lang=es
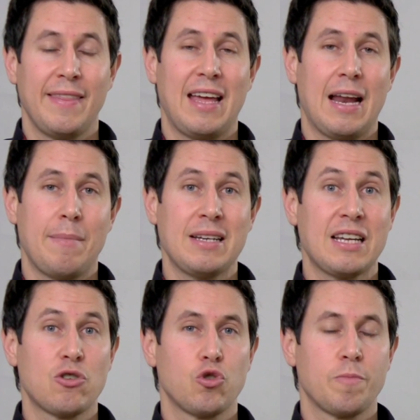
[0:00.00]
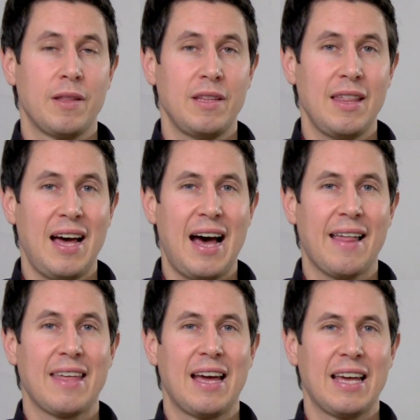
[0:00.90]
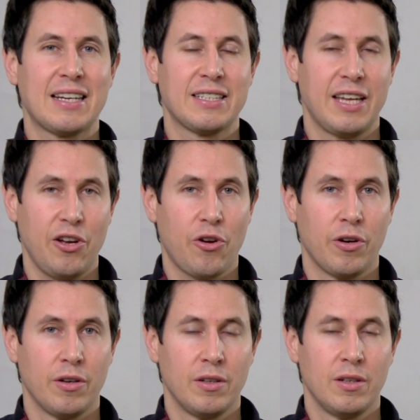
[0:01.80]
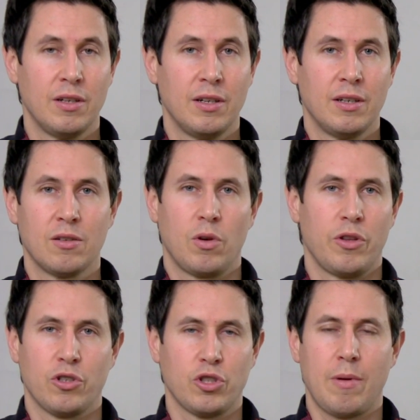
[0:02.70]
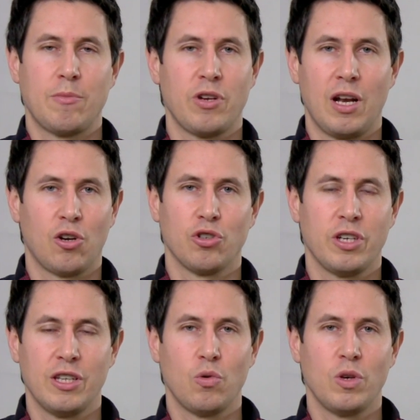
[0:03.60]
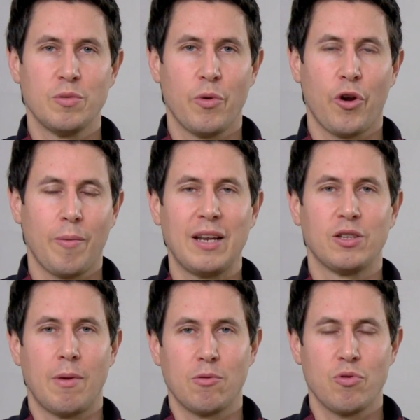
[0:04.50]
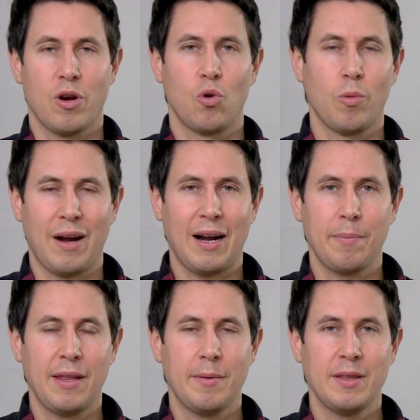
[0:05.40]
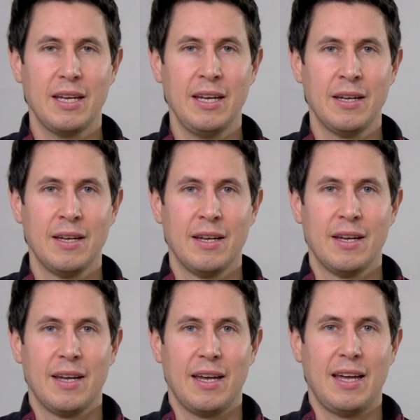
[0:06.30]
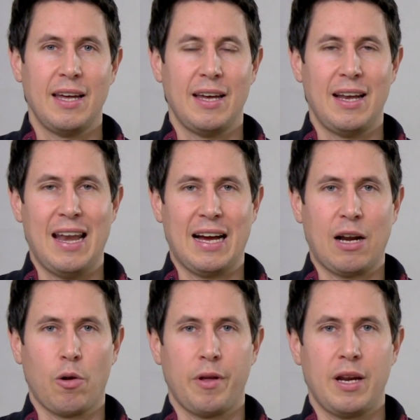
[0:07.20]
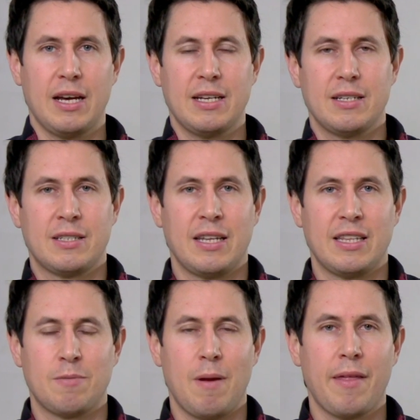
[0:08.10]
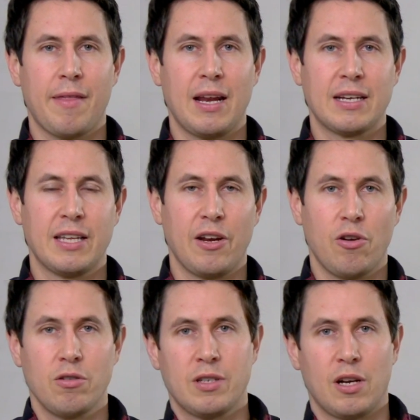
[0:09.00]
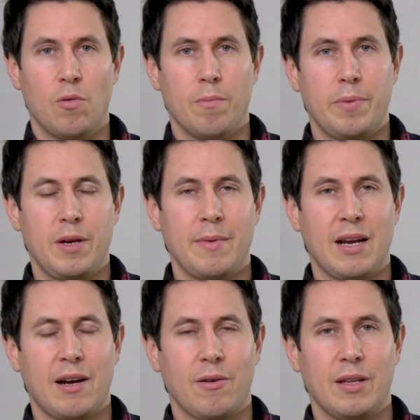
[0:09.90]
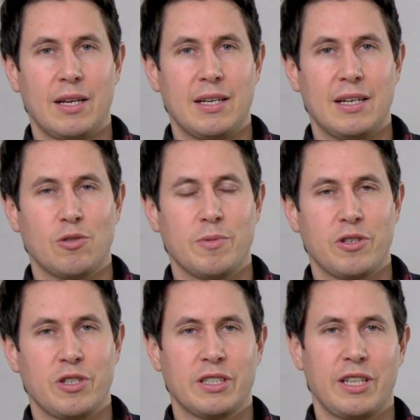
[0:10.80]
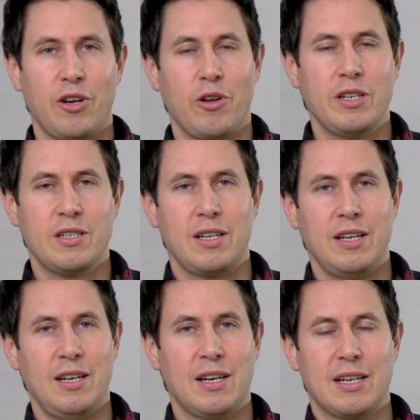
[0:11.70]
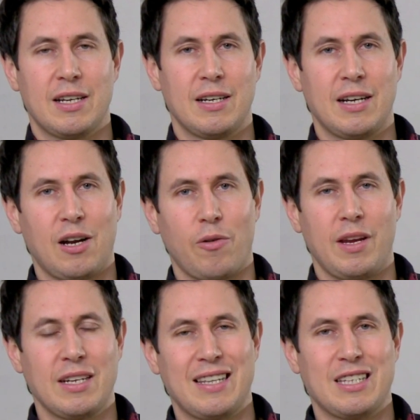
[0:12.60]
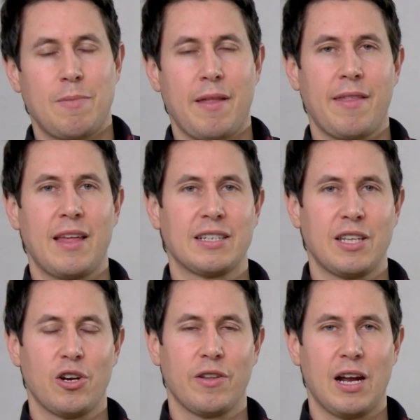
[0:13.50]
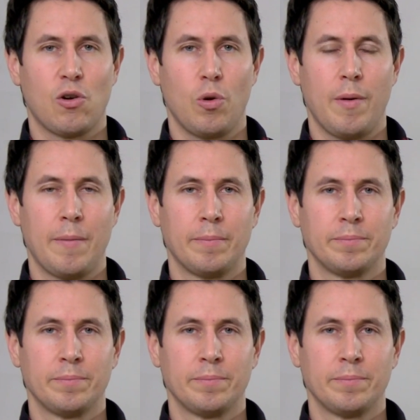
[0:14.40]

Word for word: de la masa suspendida hacia el exterior. Cuando nosotros vamos en el coche de turismo normal y tomamos una curva rápidamente, eh, la carrocería se desplaza hacia el exterior, se comprime la rueda, las suspensiones exteriores y la carrocería se desplaza hacia el exterior de la curva.